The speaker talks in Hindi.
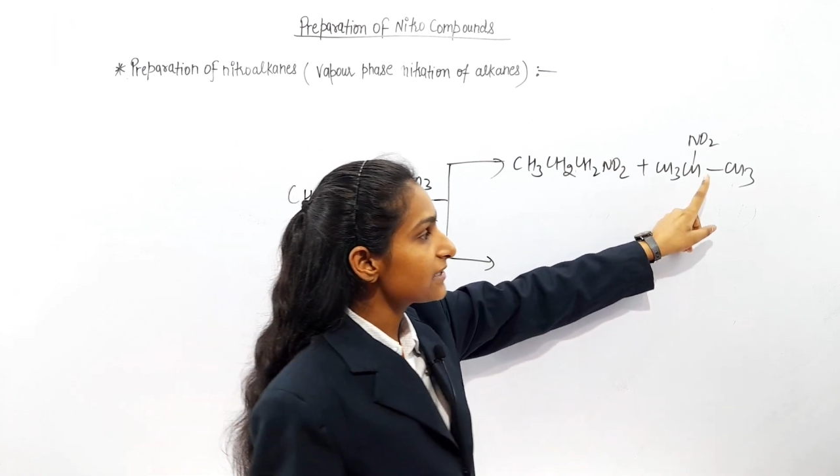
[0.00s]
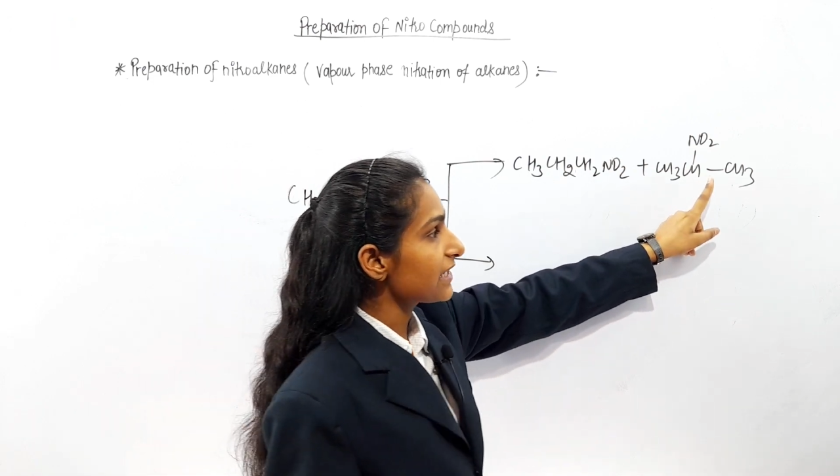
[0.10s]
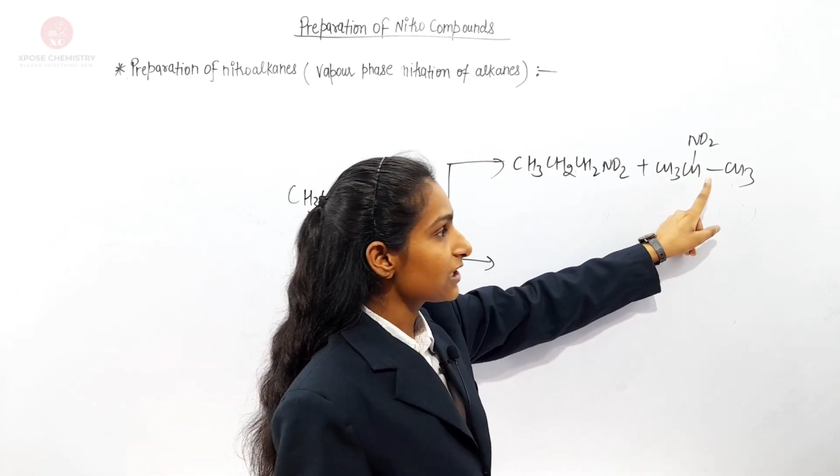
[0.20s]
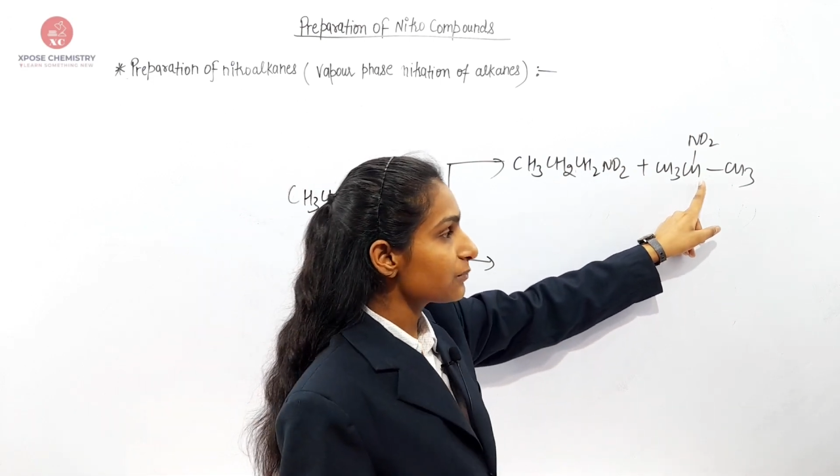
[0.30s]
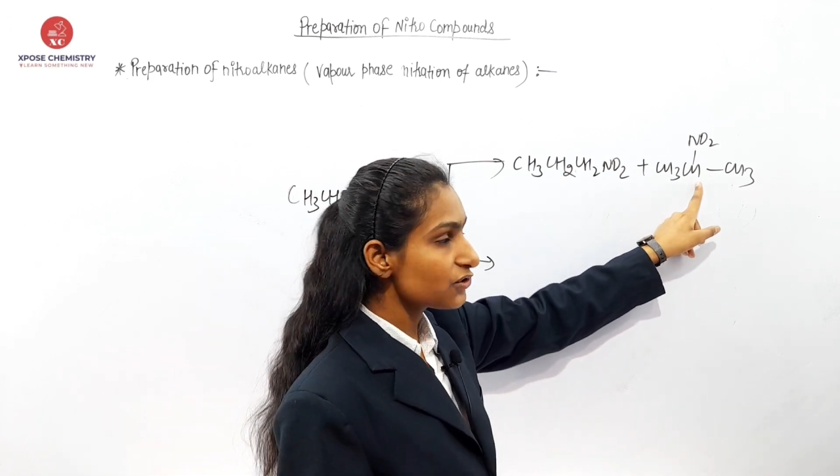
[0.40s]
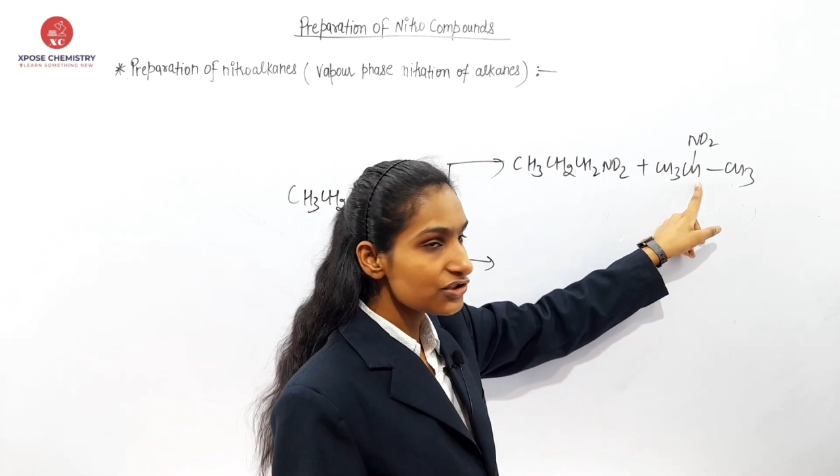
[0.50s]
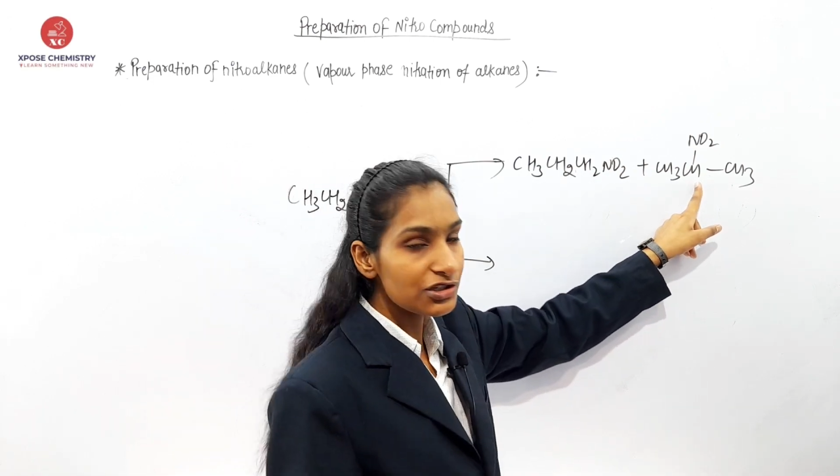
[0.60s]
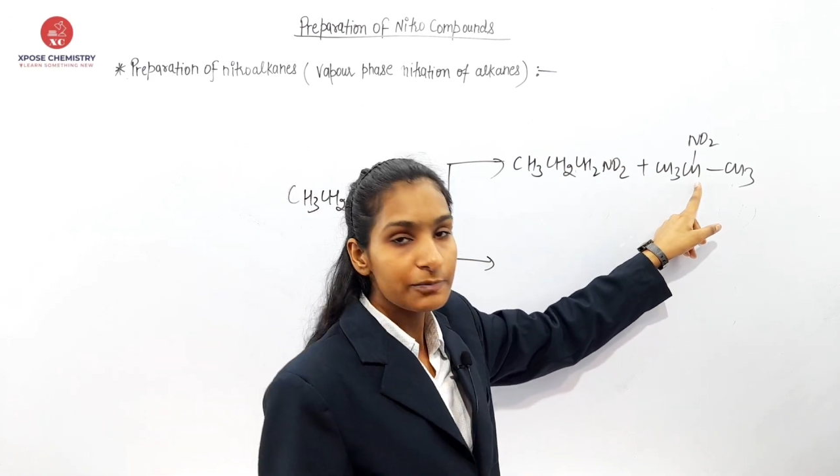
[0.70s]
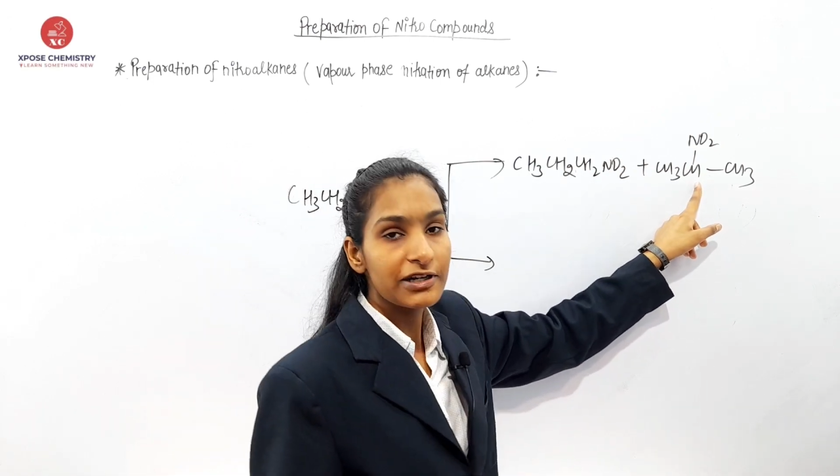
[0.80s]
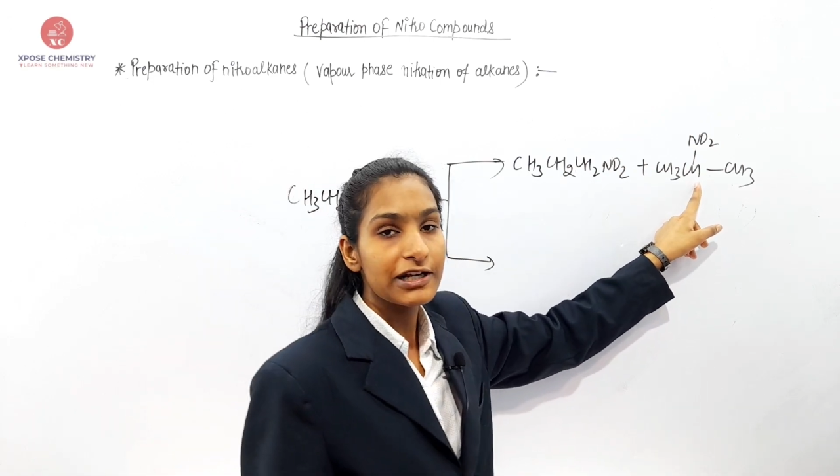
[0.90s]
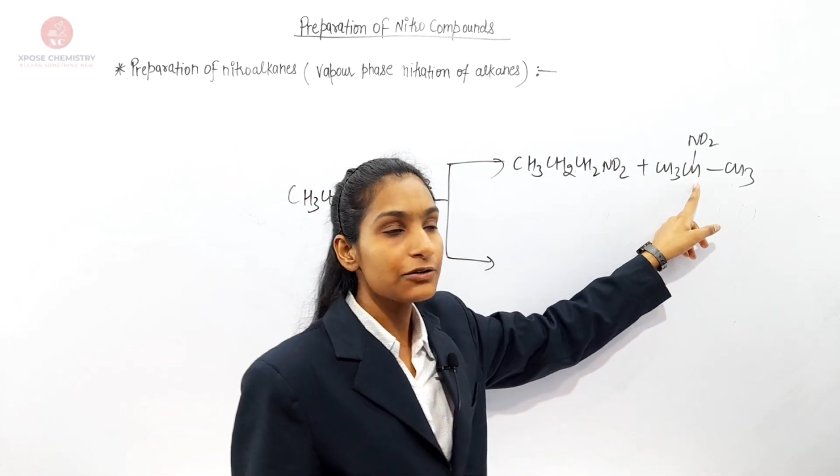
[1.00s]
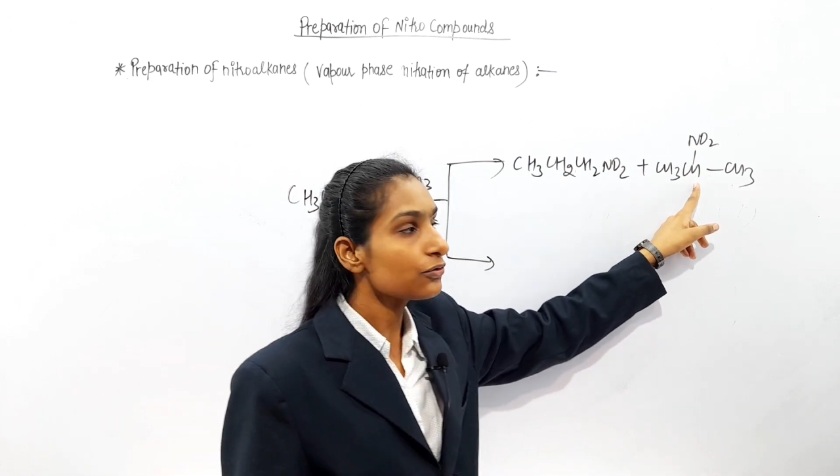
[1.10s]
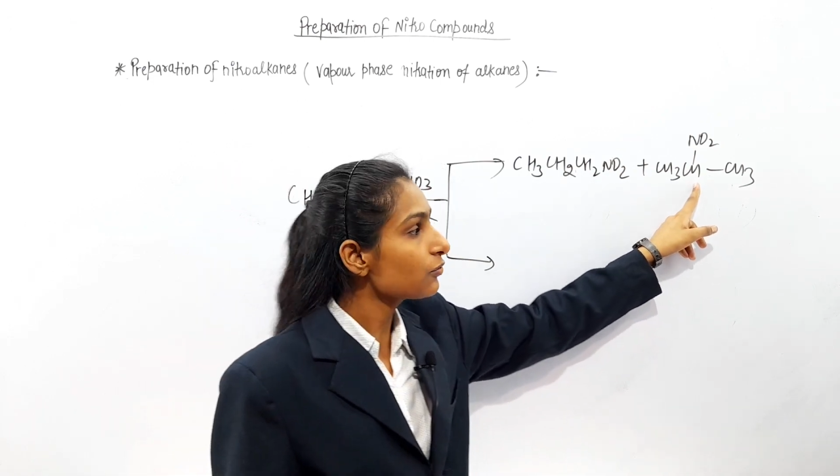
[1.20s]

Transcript: पे सेकेंड पोजिशन पे नाइट्रो